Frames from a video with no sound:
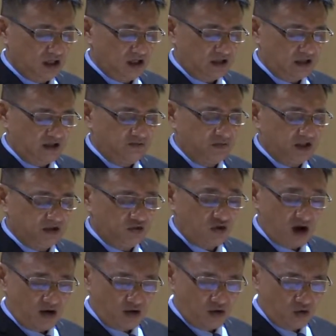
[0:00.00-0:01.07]
灵命
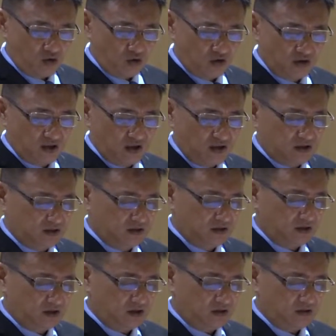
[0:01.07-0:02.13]
软弱的，
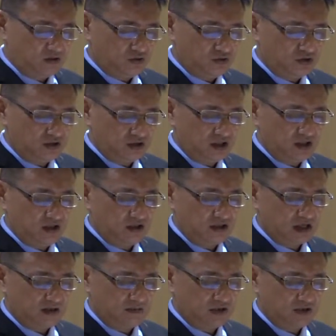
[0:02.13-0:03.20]
有一些他
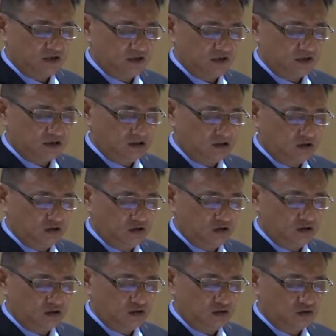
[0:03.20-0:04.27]
们
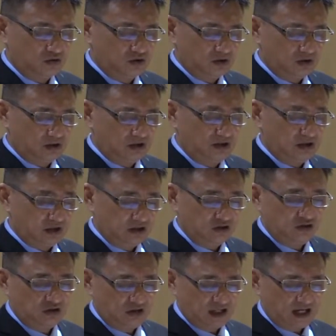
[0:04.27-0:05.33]
有一些
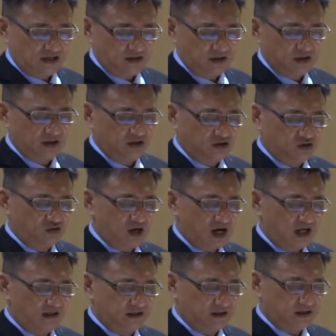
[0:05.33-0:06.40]
困难的，主啊，
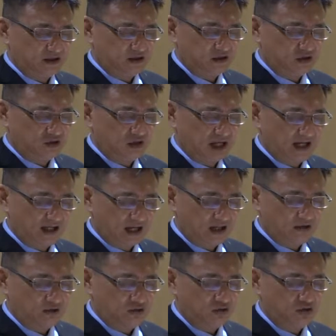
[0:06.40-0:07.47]
您都来看
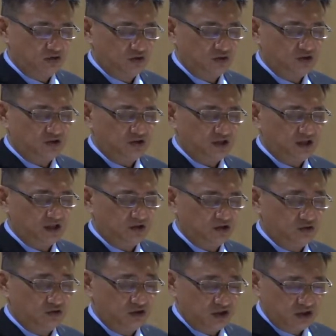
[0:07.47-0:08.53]
顾；有一些有
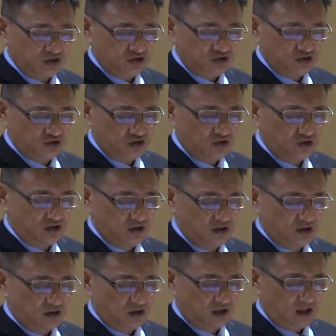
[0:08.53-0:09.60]
急事，
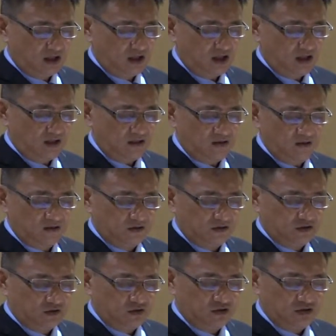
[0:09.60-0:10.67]
有
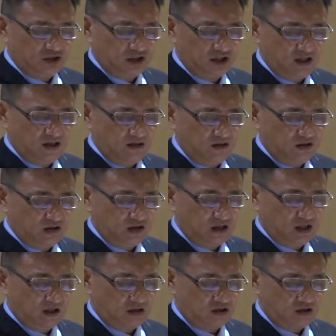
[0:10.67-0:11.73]
一些
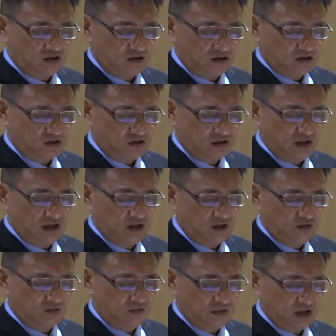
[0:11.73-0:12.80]
需要
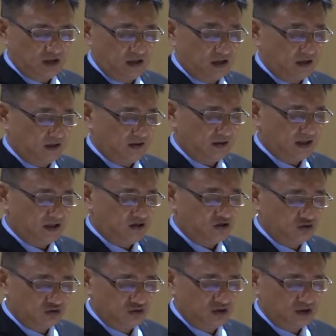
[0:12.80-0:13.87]
来处
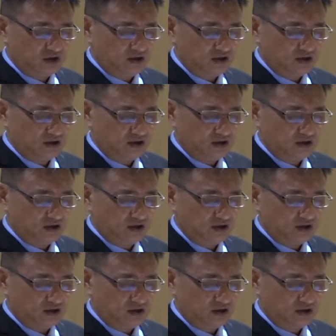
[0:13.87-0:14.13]
理，